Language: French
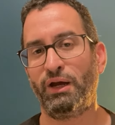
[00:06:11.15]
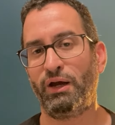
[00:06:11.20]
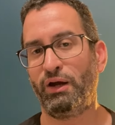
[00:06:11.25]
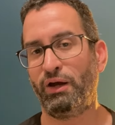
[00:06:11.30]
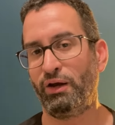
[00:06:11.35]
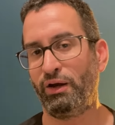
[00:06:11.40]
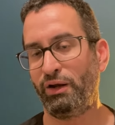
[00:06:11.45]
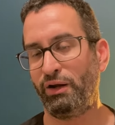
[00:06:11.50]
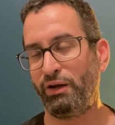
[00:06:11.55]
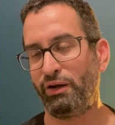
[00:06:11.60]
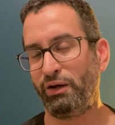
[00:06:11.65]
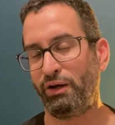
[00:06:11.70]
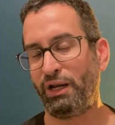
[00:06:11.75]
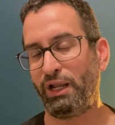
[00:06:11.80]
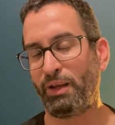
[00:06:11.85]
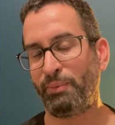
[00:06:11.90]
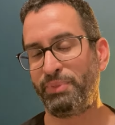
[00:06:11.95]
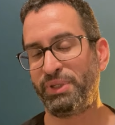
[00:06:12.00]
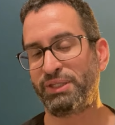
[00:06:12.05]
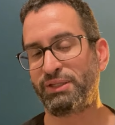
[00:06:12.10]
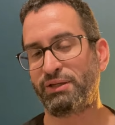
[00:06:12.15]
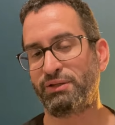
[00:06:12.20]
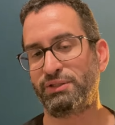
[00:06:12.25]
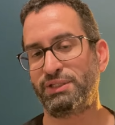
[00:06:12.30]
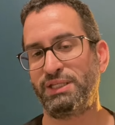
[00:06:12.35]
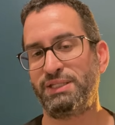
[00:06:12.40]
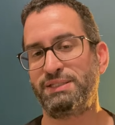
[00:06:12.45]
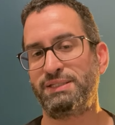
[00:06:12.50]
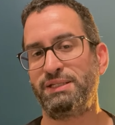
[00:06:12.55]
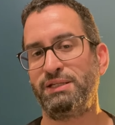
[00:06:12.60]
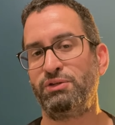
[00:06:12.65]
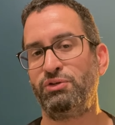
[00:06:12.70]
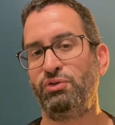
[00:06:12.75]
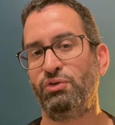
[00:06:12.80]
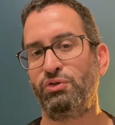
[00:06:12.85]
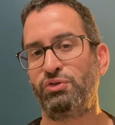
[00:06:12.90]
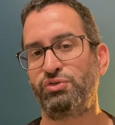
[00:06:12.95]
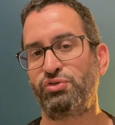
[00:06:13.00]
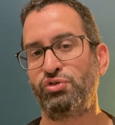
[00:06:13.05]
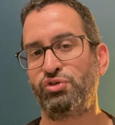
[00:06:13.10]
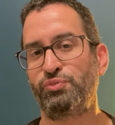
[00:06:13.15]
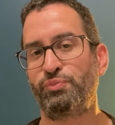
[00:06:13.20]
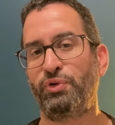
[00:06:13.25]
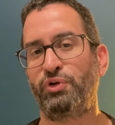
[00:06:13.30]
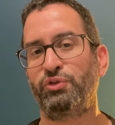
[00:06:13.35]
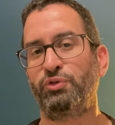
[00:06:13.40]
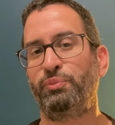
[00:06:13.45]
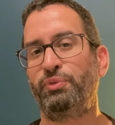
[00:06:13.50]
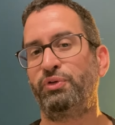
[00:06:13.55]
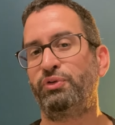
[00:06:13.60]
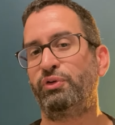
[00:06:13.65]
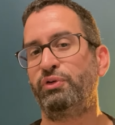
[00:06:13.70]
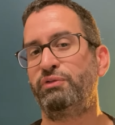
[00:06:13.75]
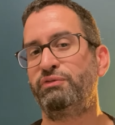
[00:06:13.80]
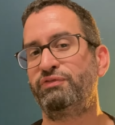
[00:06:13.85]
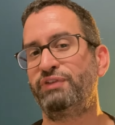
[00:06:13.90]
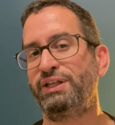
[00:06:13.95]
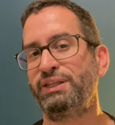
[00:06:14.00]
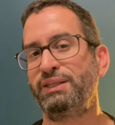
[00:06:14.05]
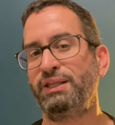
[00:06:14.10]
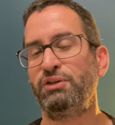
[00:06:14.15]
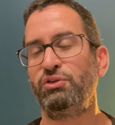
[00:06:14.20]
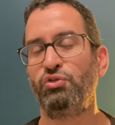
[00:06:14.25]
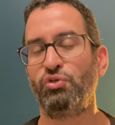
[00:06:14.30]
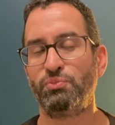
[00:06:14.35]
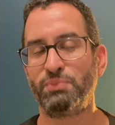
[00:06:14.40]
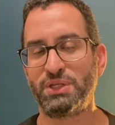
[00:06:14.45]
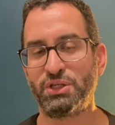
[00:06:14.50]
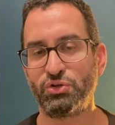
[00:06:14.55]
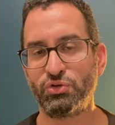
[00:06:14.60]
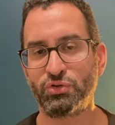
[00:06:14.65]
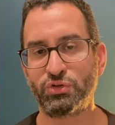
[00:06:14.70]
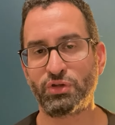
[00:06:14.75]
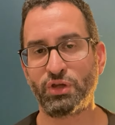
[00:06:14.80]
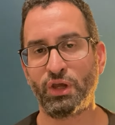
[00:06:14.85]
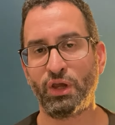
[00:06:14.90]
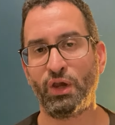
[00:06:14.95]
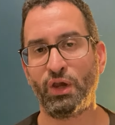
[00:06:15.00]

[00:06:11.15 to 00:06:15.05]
Euh, l'arbitre décide de le suspendre pendant une vingtaine de minutes.